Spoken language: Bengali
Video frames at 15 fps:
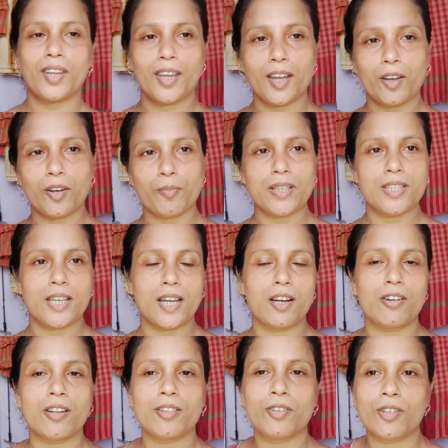এখন বাচ্চে
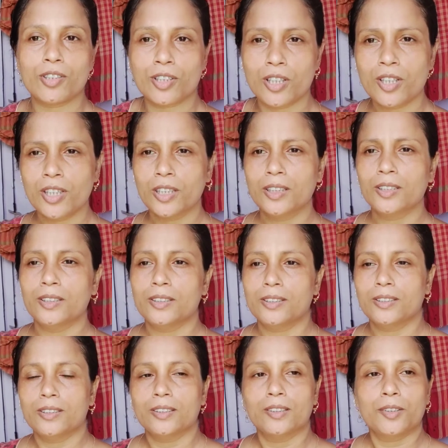এগারোটা দশ
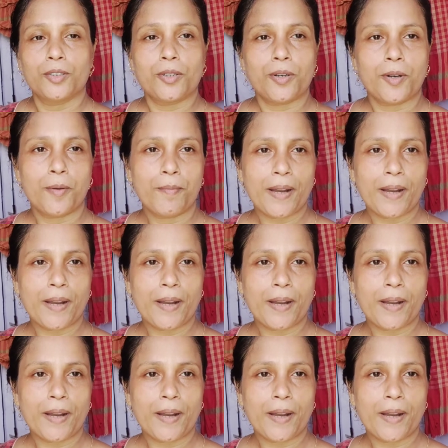তো